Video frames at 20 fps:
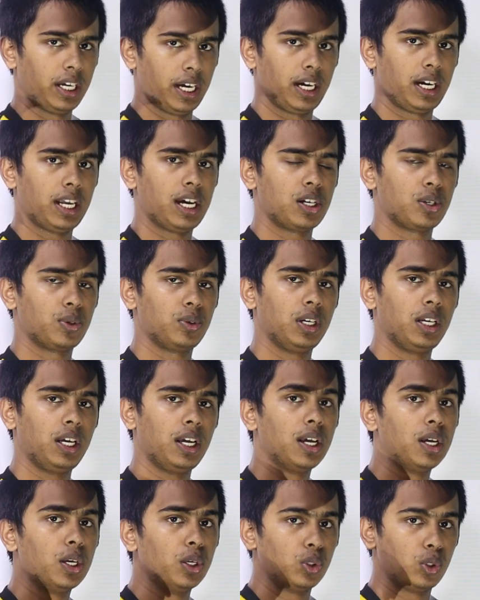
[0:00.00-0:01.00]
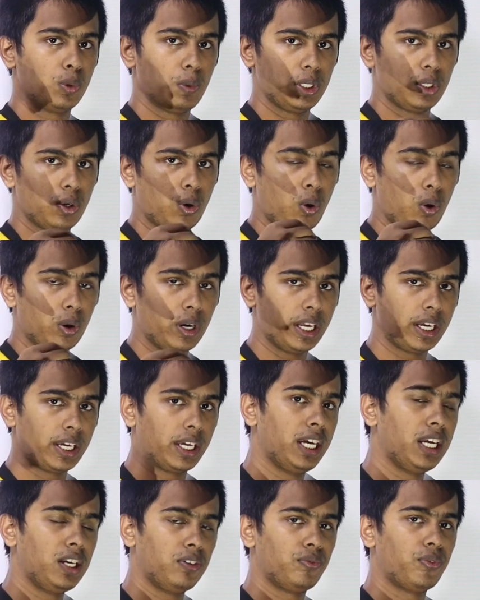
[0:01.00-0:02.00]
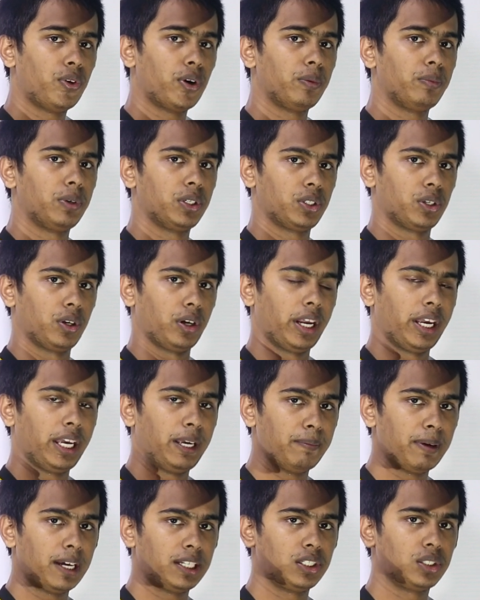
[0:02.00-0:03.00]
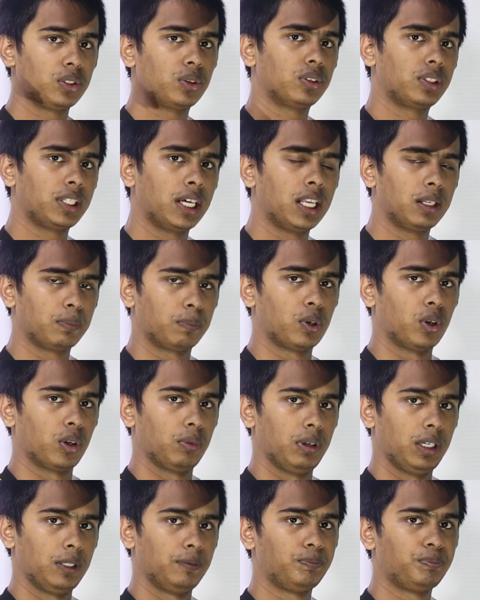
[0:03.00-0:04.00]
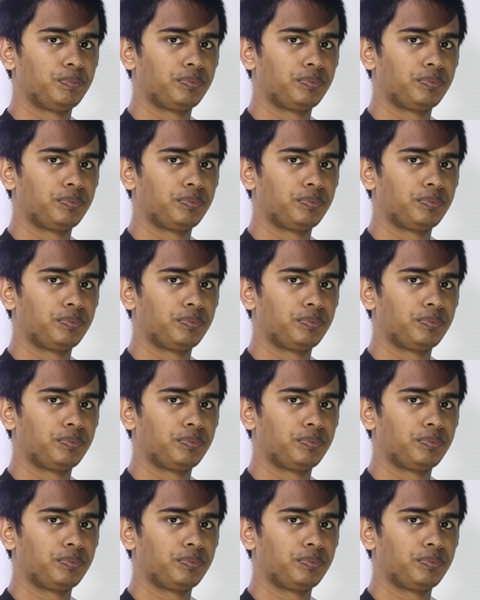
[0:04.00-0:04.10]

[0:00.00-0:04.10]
এটা আসলে তোমাদের অনেক ইনফরমেশন ইম্যাজিন করতে হেল্প করবে